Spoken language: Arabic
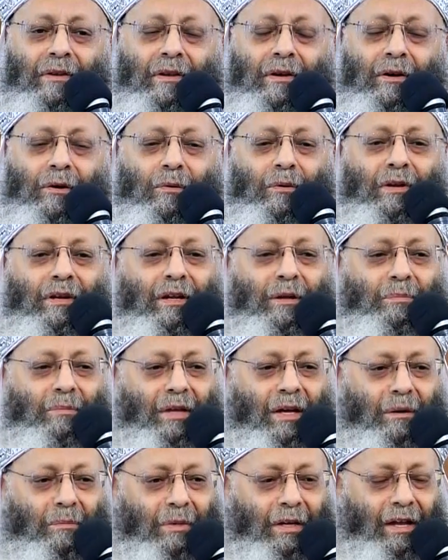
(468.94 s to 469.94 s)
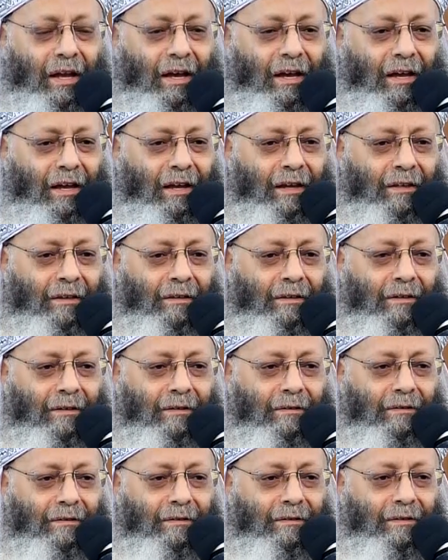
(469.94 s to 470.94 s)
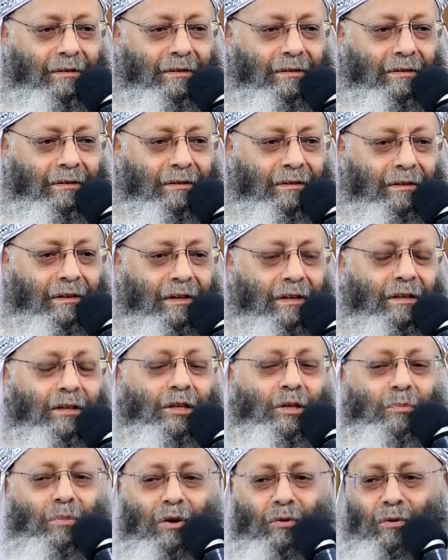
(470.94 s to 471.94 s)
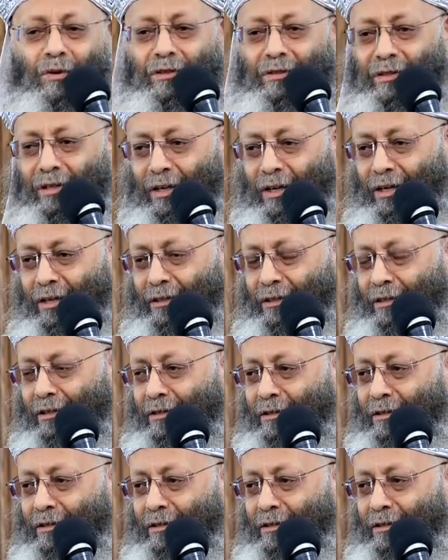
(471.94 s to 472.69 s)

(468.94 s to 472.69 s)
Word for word: ولا بتعمل حاجات تبوظ صحتك